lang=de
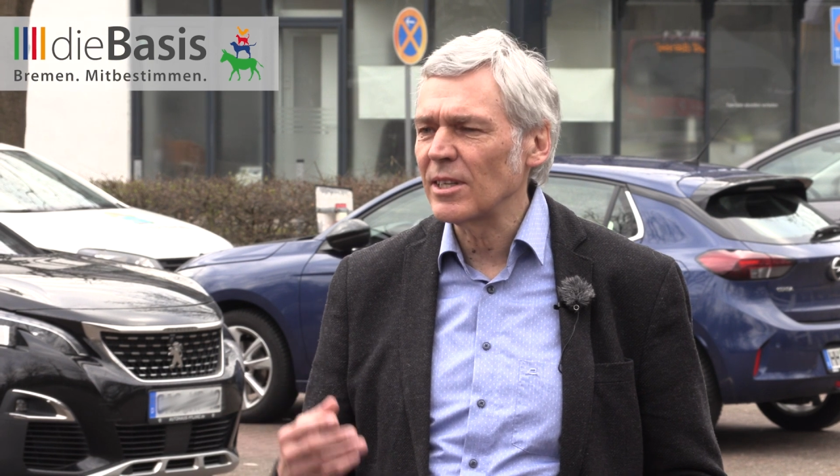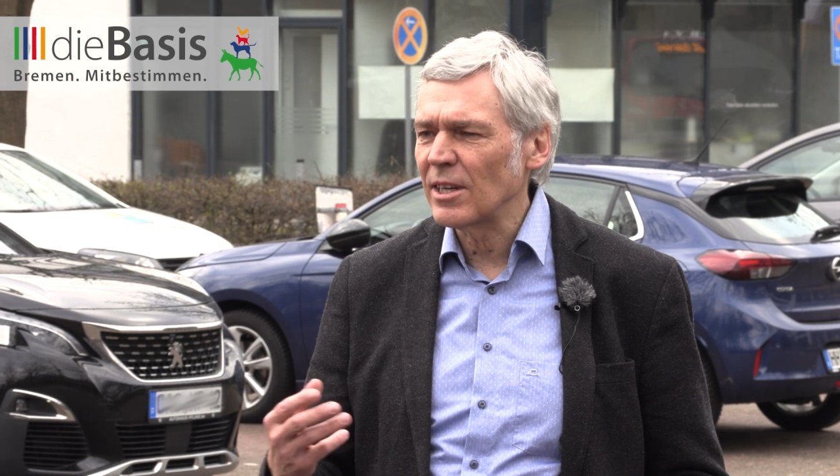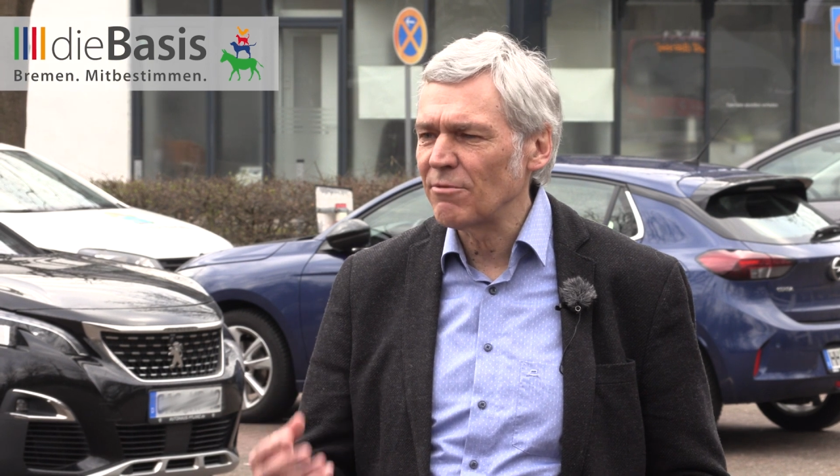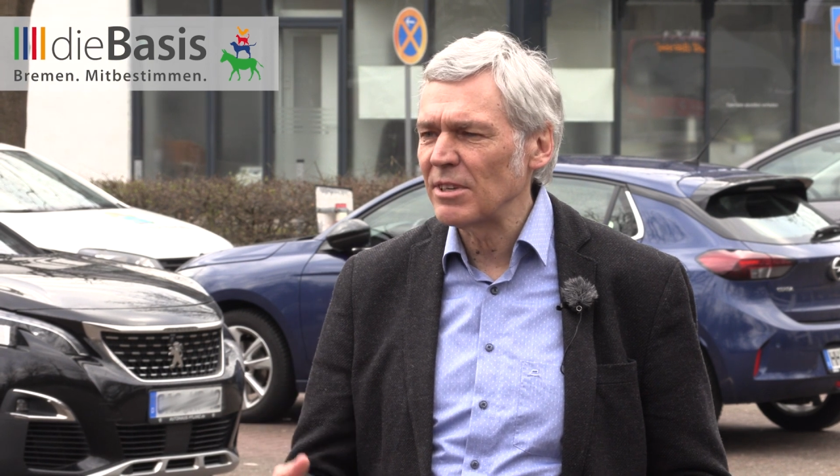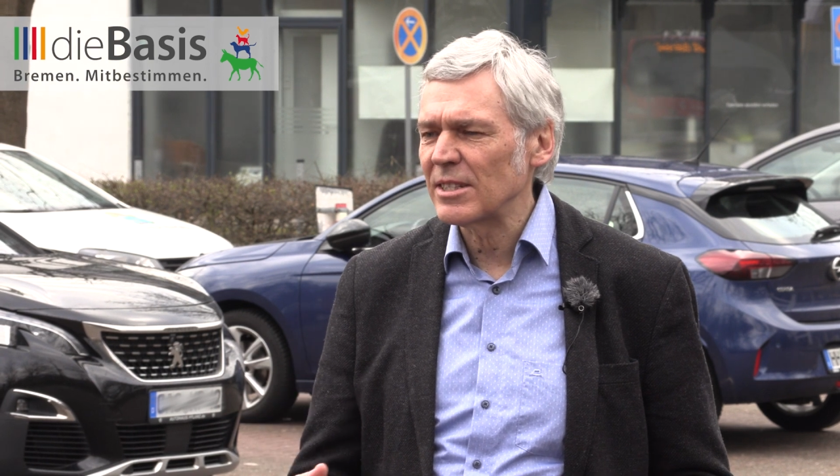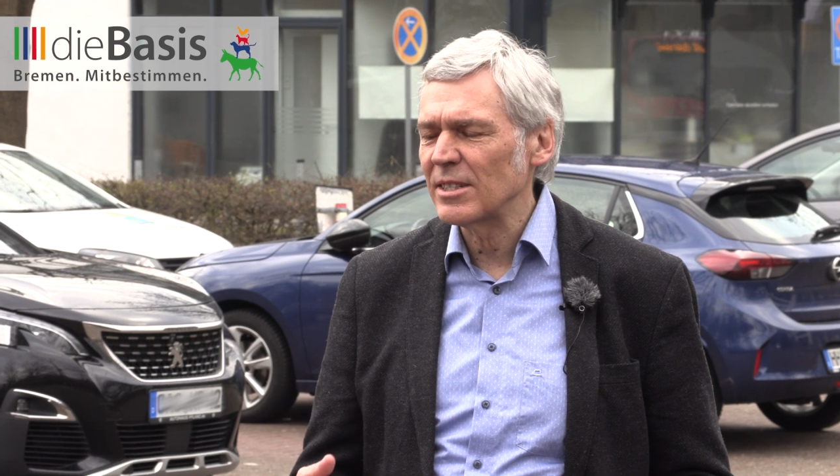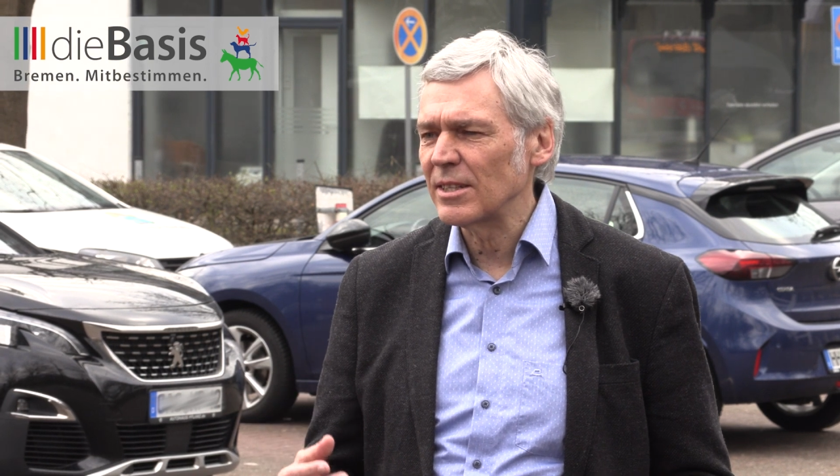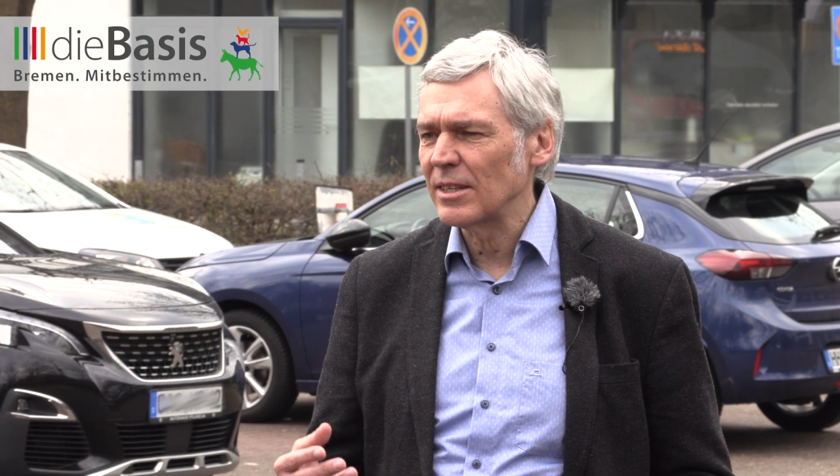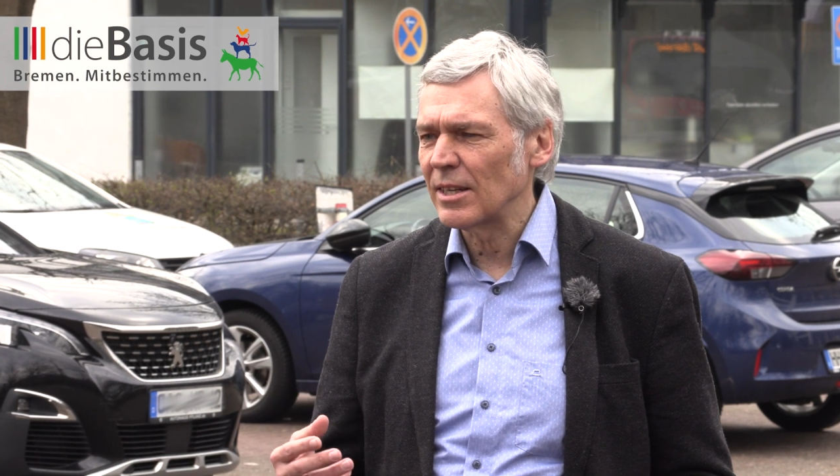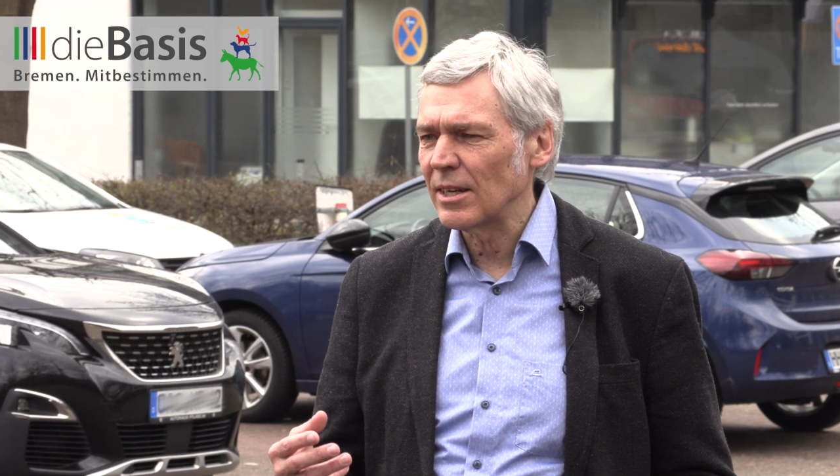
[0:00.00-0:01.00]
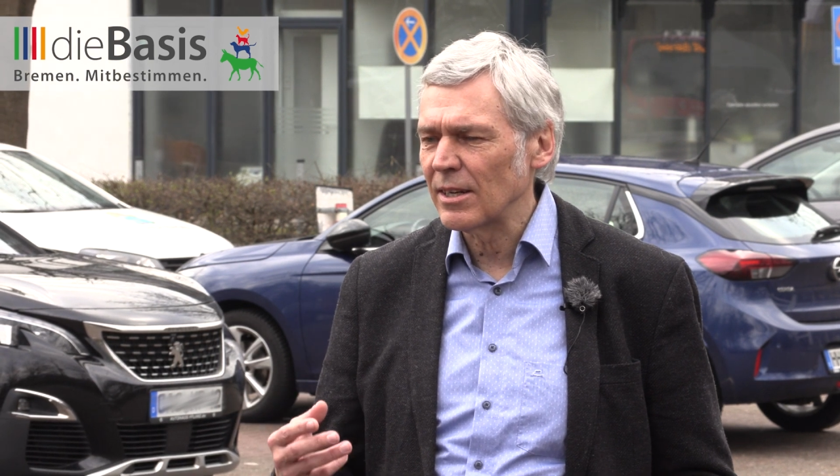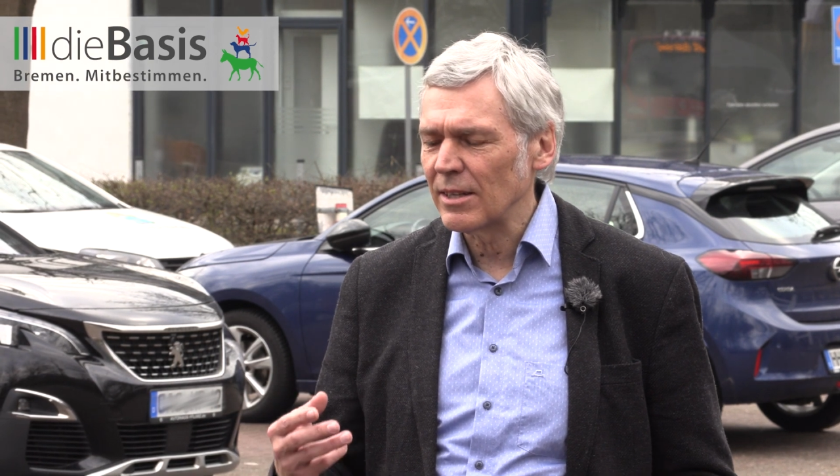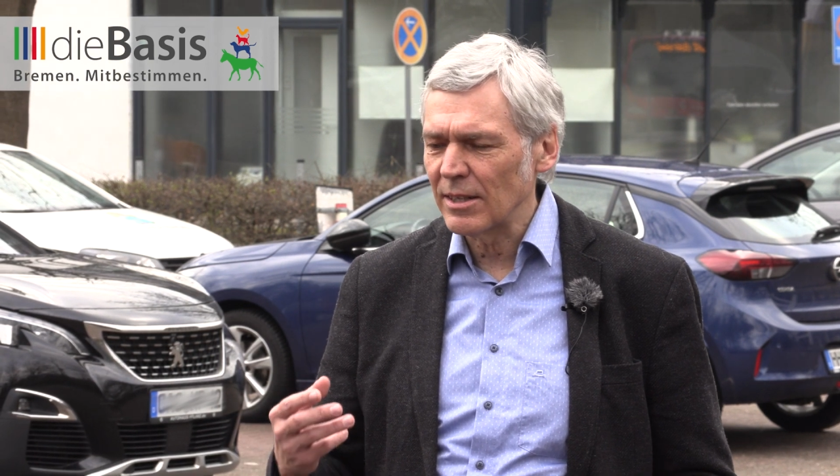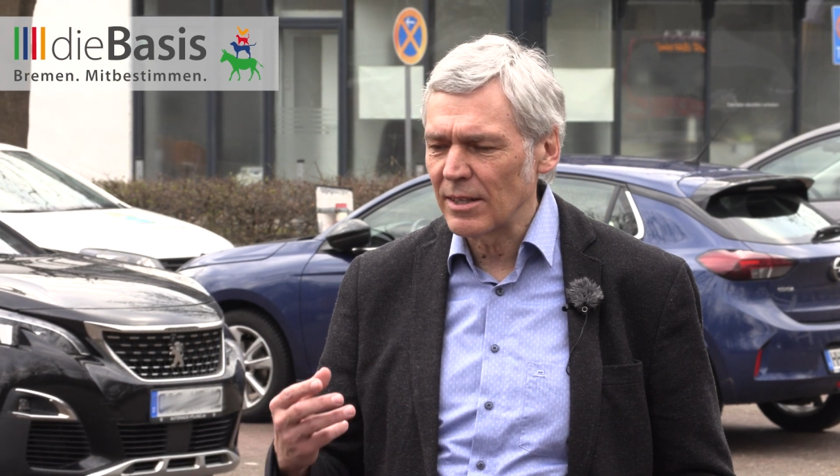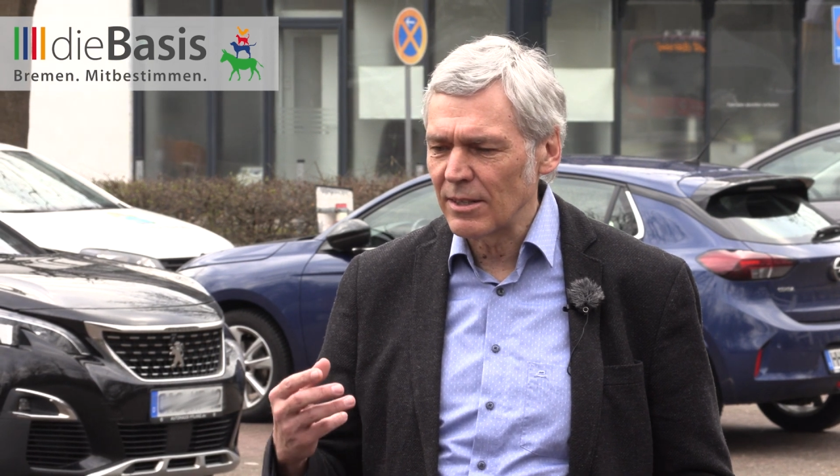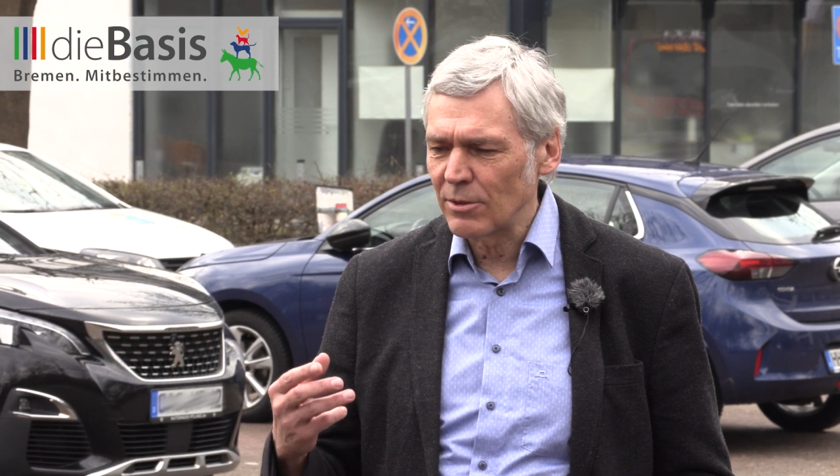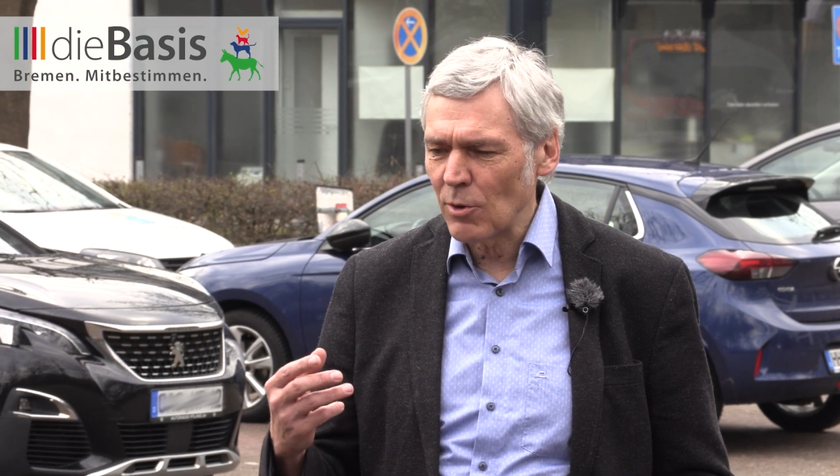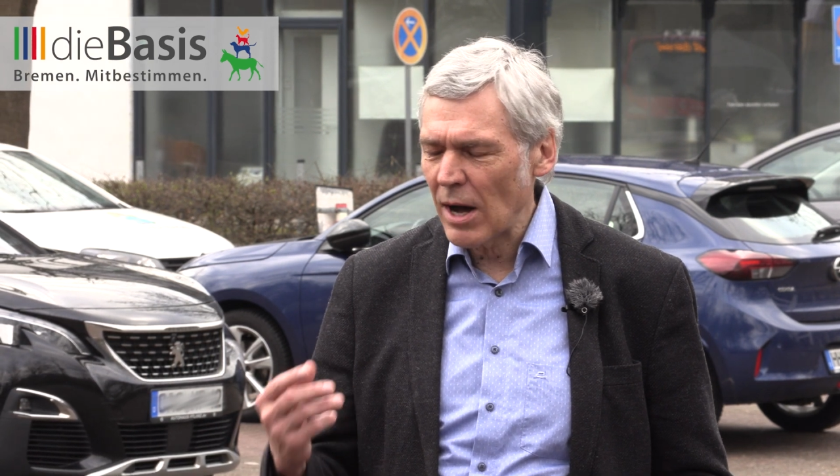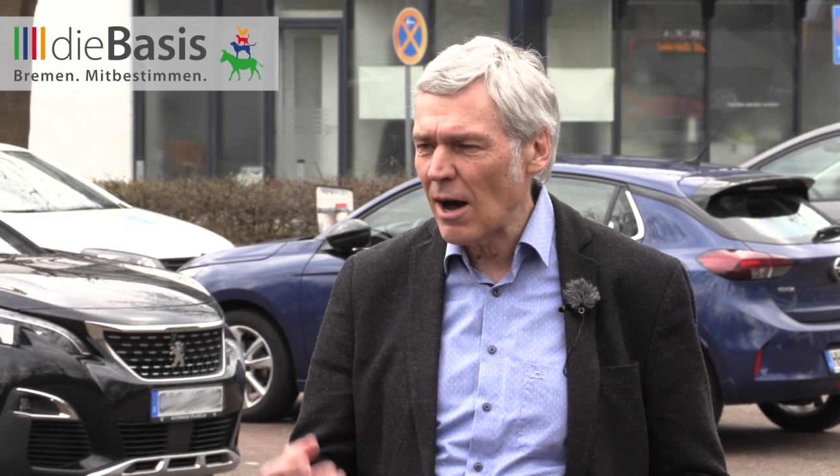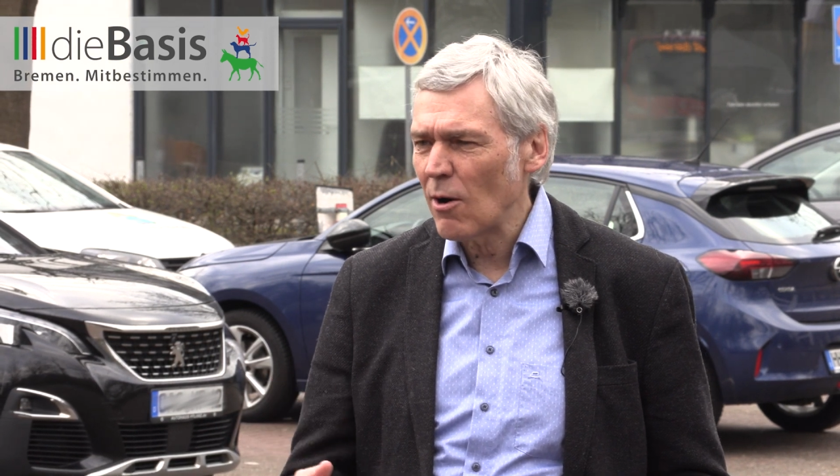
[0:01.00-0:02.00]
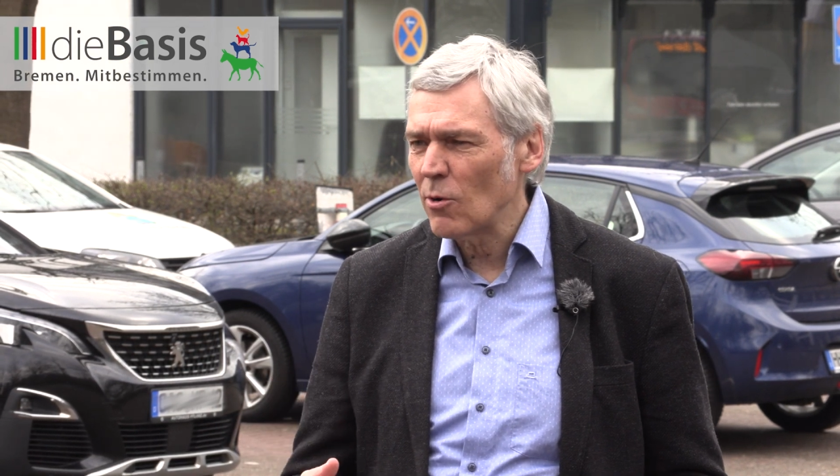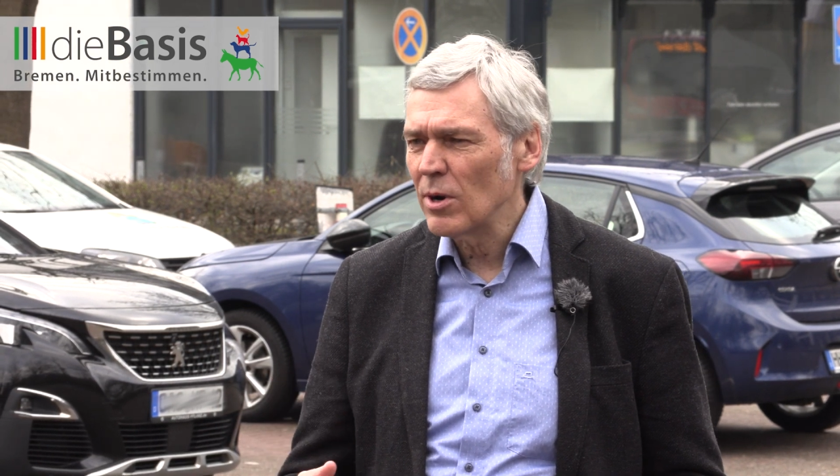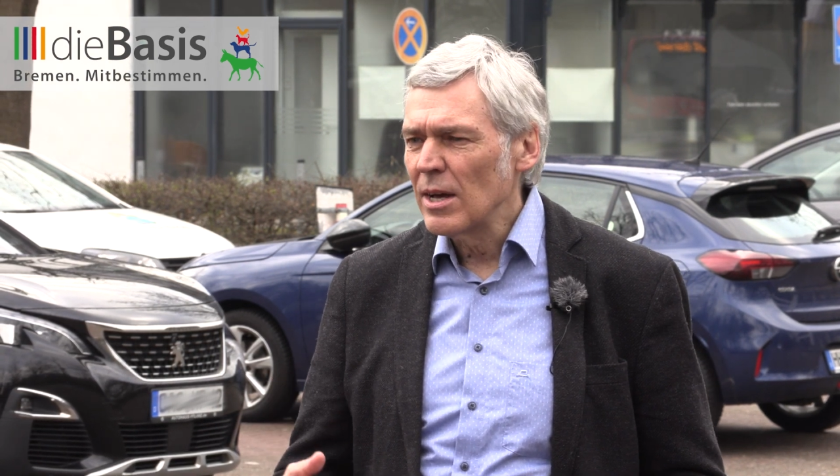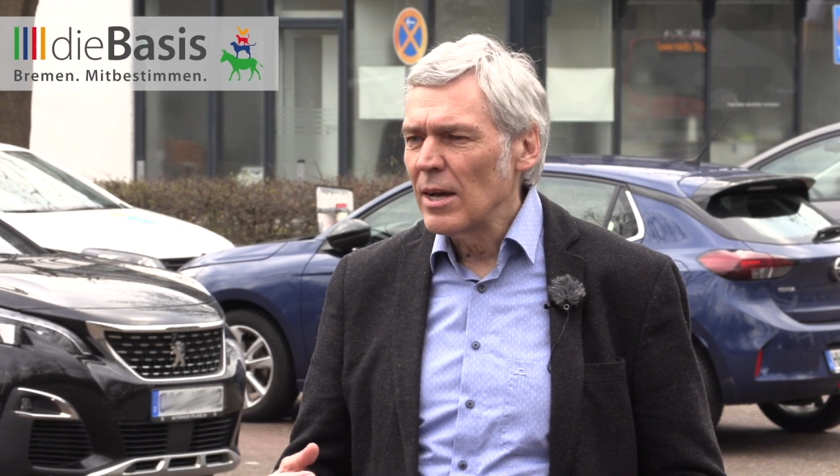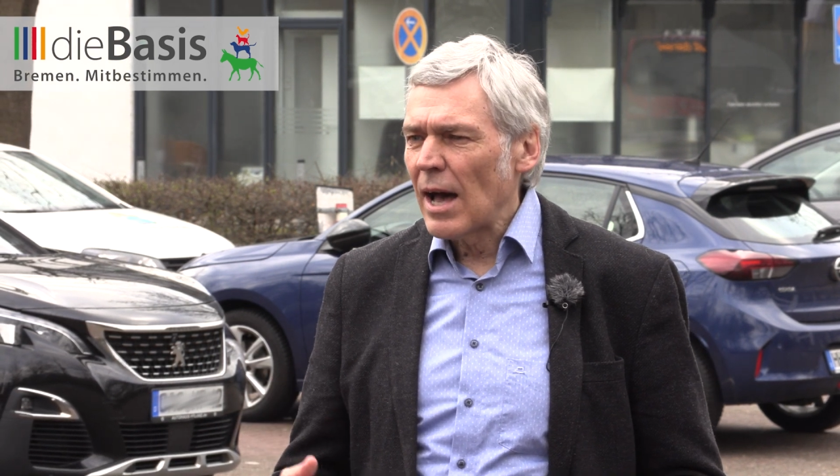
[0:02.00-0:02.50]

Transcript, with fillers: ihr Wissen, ihr, ihr Know-how